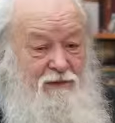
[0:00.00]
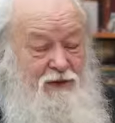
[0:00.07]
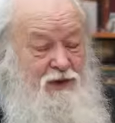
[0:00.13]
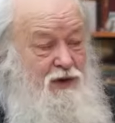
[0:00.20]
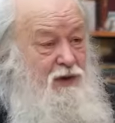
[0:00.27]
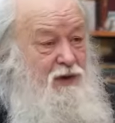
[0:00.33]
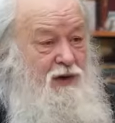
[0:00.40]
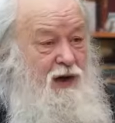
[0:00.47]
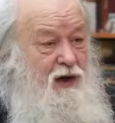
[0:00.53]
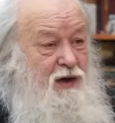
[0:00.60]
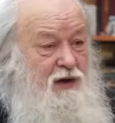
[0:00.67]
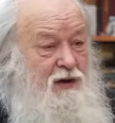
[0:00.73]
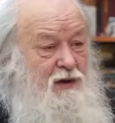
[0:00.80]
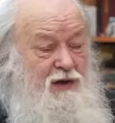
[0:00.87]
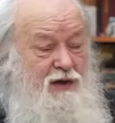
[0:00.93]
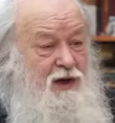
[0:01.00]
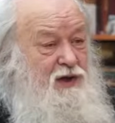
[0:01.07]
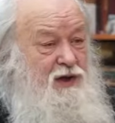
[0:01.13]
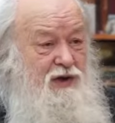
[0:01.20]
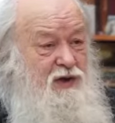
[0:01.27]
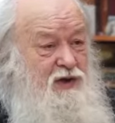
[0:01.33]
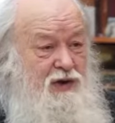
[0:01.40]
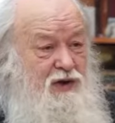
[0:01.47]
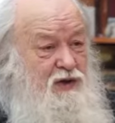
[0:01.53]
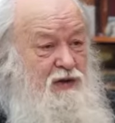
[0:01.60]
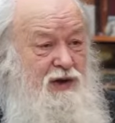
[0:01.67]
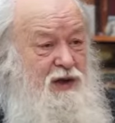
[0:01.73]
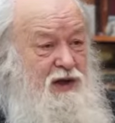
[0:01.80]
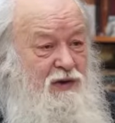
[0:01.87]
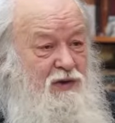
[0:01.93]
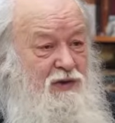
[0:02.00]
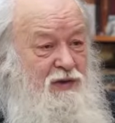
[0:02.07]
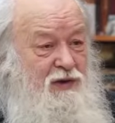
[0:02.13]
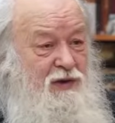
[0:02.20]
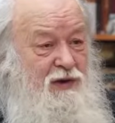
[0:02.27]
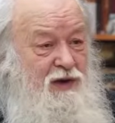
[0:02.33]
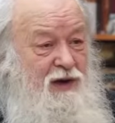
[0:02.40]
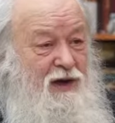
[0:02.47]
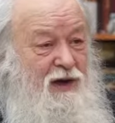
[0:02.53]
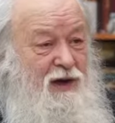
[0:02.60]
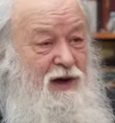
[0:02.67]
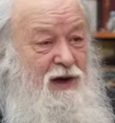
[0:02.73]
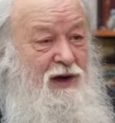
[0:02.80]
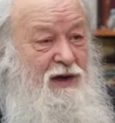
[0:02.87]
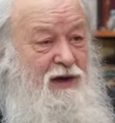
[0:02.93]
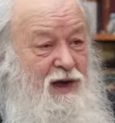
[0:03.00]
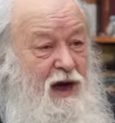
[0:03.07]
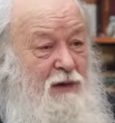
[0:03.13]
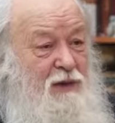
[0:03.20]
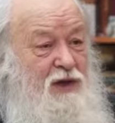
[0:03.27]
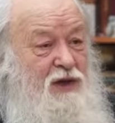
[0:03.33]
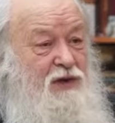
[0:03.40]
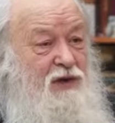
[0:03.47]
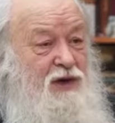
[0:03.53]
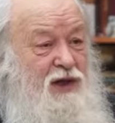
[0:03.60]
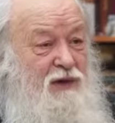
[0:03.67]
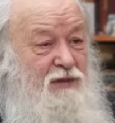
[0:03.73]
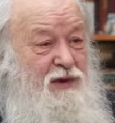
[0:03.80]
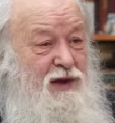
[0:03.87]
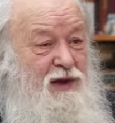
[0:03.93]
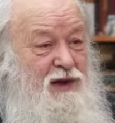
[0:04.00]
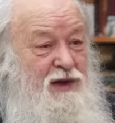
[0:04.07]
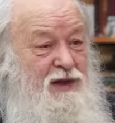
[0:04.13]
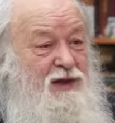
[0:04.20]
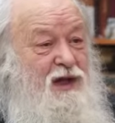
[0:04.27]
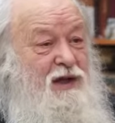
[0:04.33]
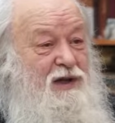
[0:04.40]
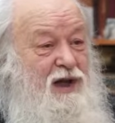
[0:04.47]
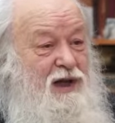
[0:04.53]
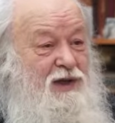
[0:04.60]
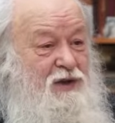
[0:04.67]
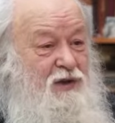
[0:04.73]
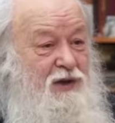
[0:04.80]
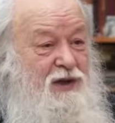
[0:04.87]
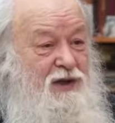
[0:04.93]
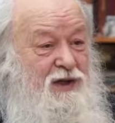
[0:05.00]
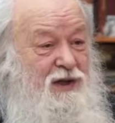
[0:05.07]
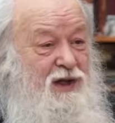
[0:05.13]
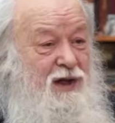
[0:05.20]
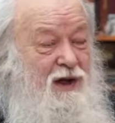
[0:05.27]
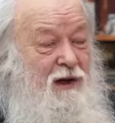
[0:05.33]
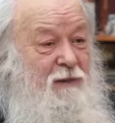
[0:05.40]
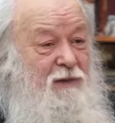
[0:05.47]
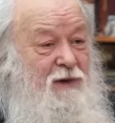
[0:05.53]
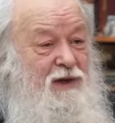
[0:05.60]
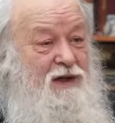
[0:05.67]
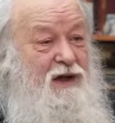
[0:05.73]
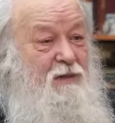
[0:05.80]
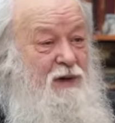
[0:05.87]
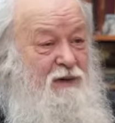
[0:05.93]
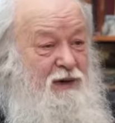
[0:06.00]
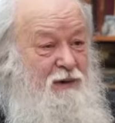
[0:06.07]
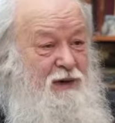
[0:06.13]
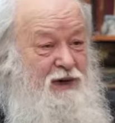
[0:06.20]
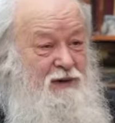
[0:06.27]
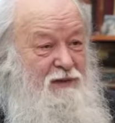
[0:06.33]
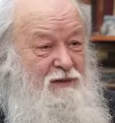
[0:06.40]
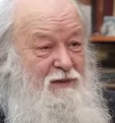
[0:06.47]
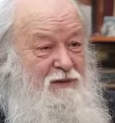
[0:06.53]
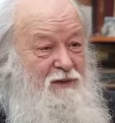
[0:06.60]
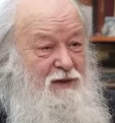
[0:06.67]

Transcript: все, как, нет, ничего нету, как бы ничего не было. И стал дальше трудиться, забыв об этом.